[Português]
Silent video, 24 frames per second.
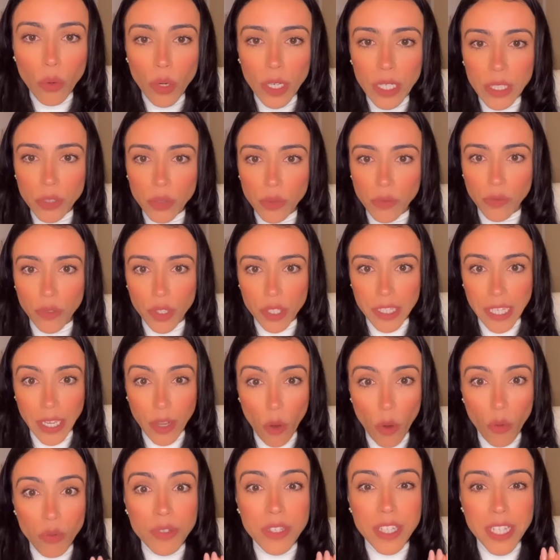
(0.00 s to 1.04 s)
quando
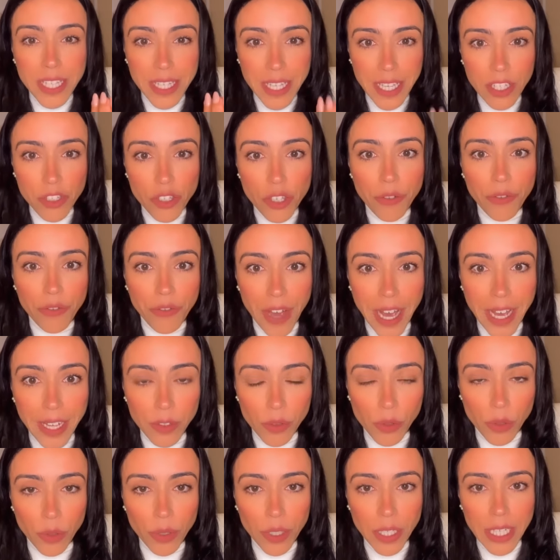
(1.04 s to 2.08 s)
você conseguir de
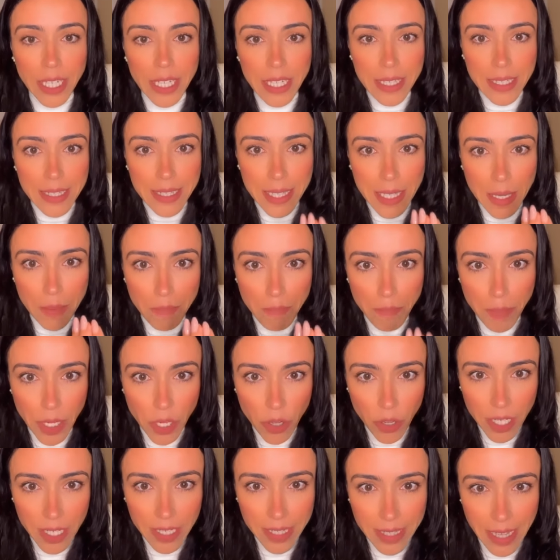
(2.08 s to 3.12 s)
fato se
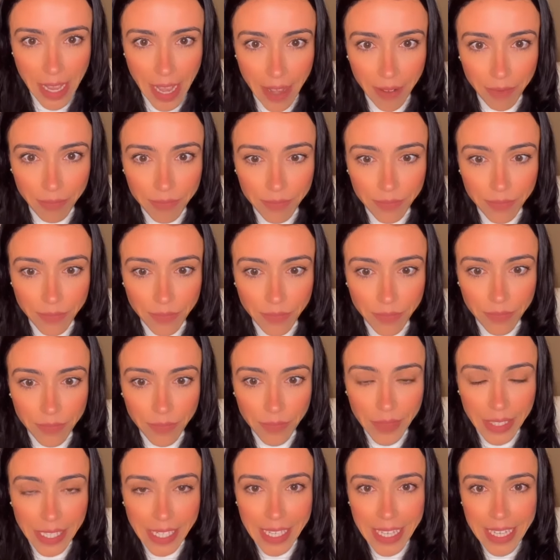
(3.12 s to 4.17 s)
priorizar,
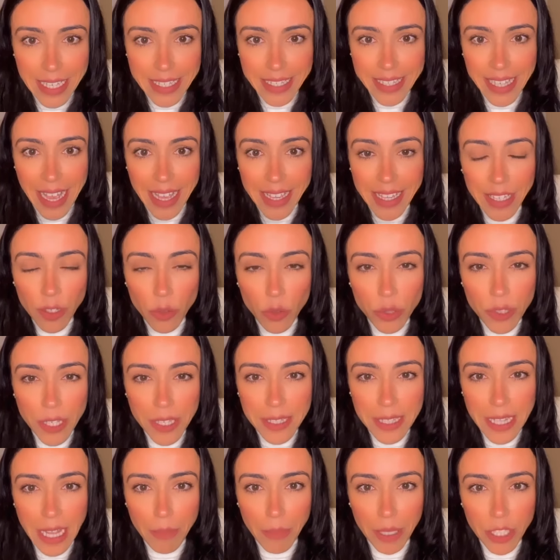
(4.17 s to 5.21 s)
sair do
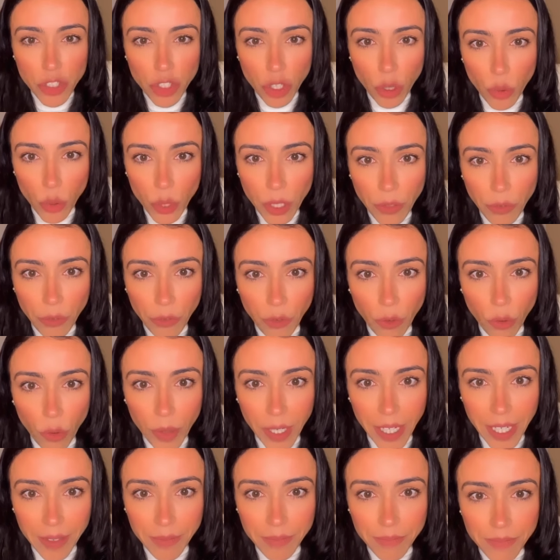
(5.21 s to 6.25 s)
sistema de luta e
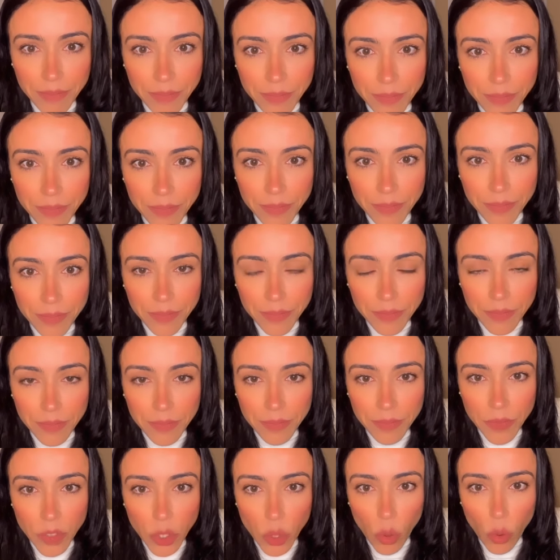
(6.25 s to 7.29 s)
fuga
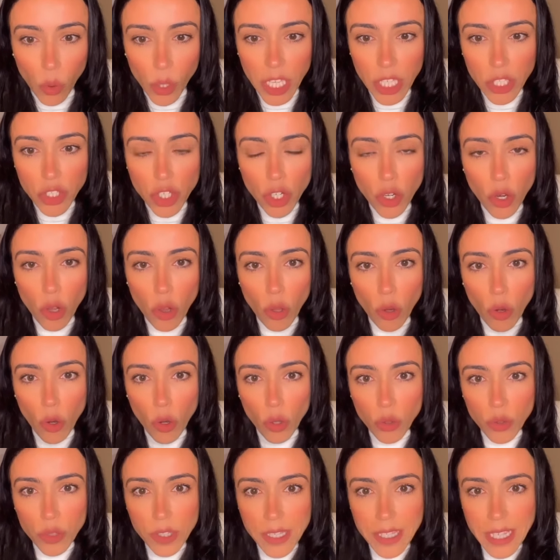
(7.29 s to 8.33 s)
o que te
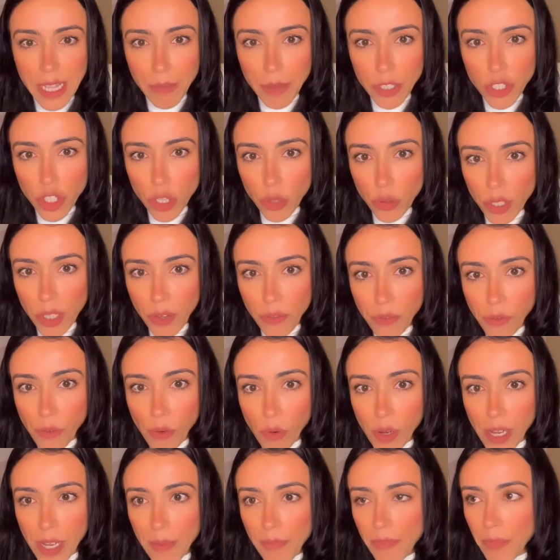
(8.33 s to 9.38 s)
colocou no sistema de luta e
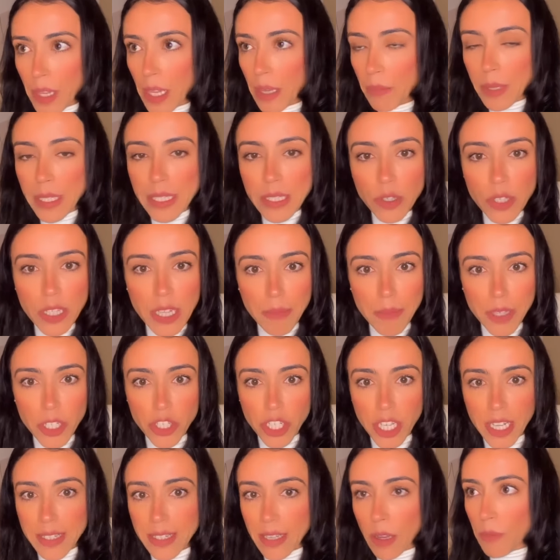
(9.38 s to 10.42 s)
fuga? Preciso da
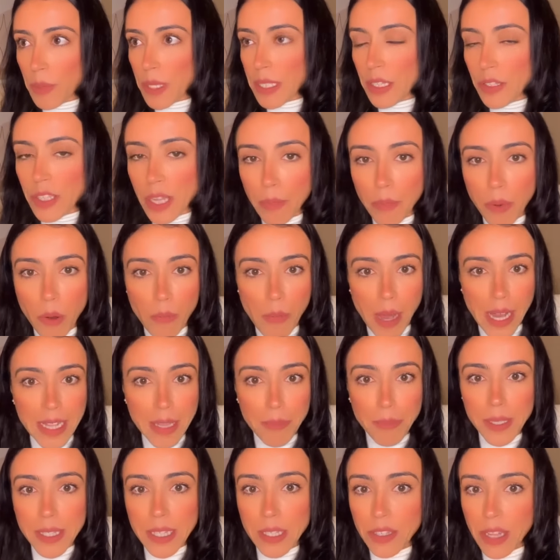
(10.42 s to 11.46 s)
medicação, preciso da
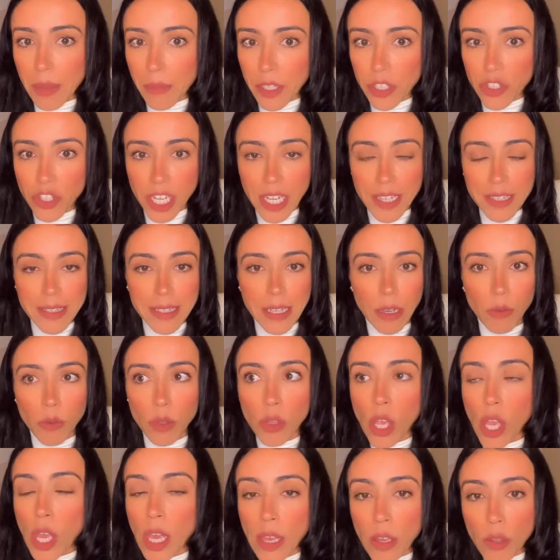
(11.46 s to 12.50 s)
pomada, preciso da
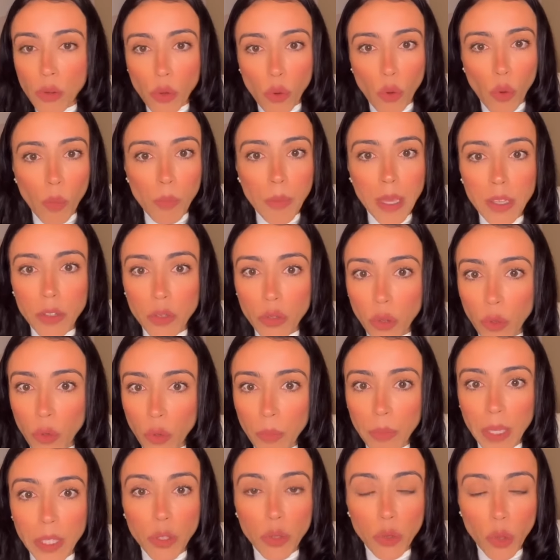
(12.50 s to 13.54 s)
medicação. Eu tô com medo, eu
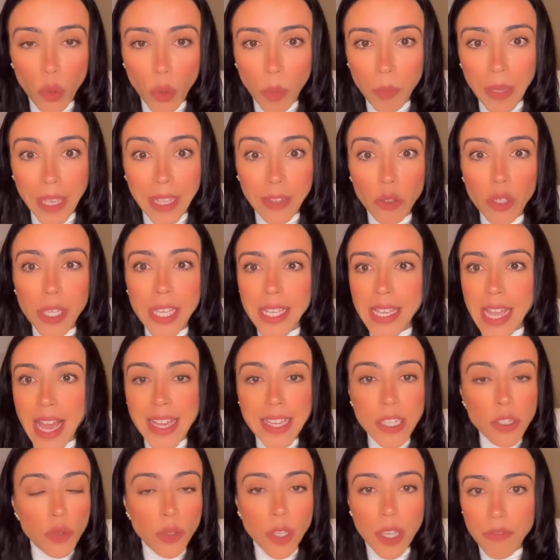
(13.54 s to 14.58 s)
tô com medo, eu tô com medo. E
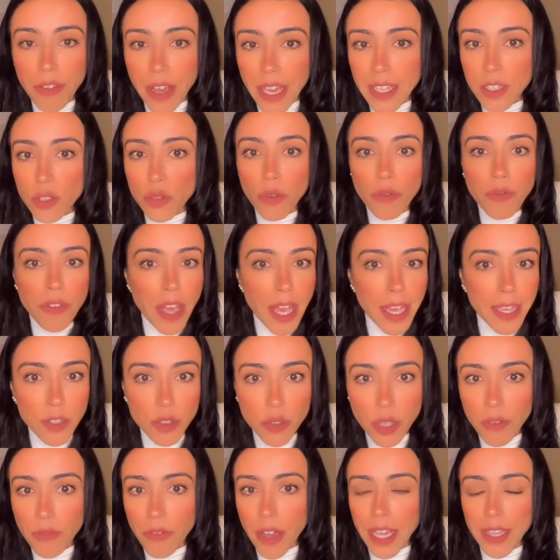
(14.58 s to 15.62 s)
é isso que vai resolver, é
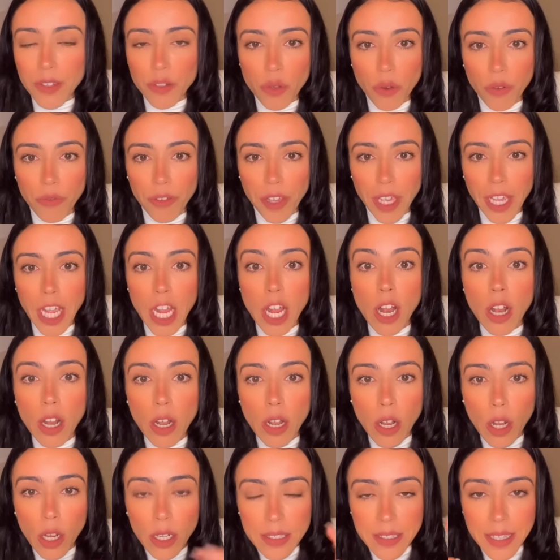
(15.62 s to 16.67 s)
isso que vai resolver.
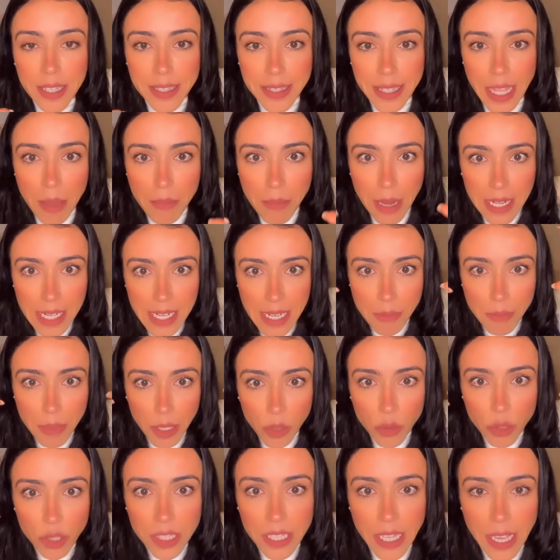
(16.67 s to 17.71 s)
Sistema
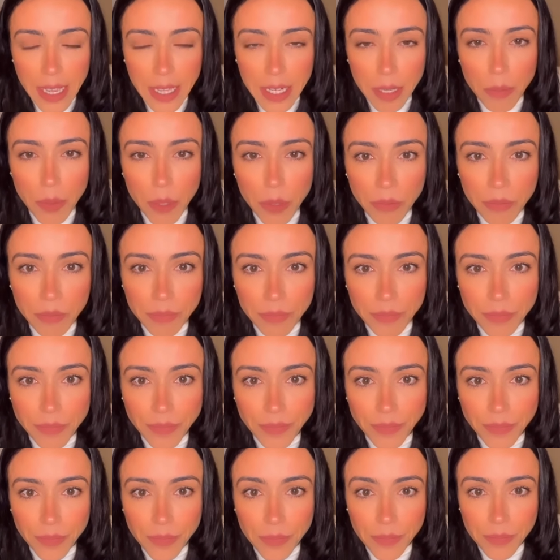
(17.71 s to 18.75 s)
límbico cérebro.
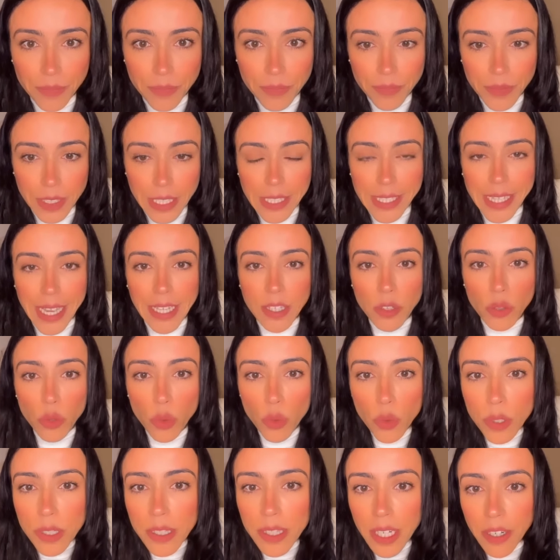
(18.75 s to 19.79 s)
E a
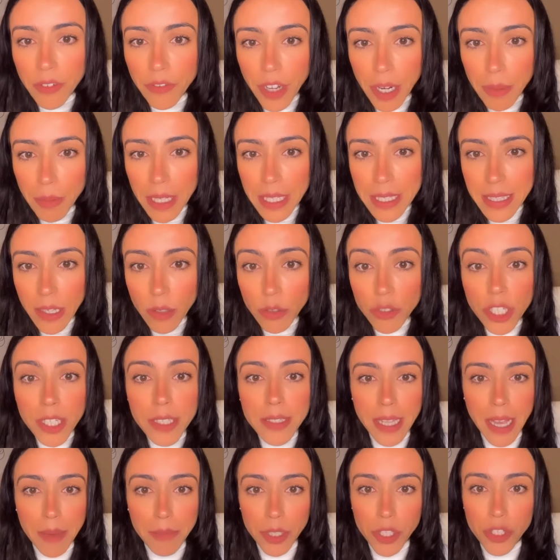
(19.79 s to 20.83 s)
indústria
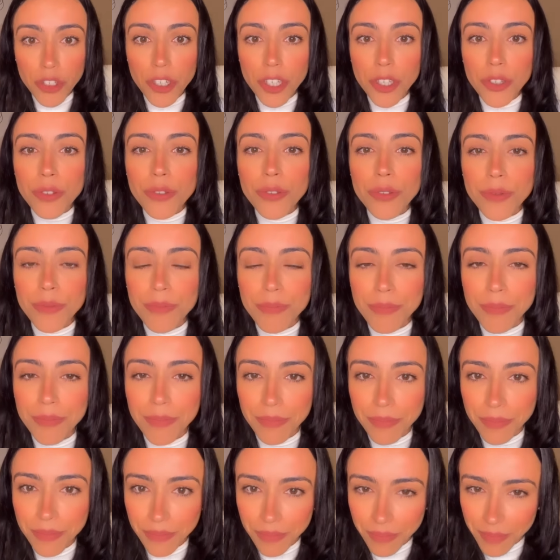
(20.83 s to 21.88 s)
farmacêutica sabe disso.
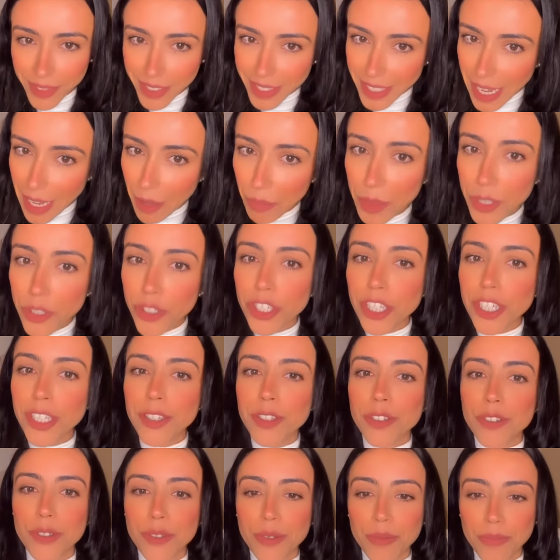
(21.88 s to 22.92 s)
Sabe
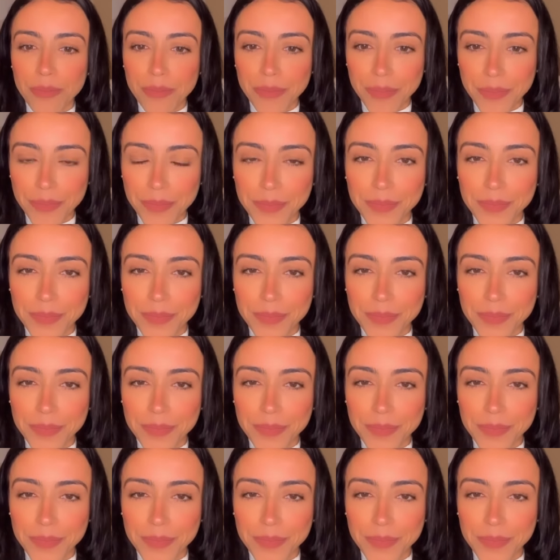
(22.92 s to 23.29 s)
disso.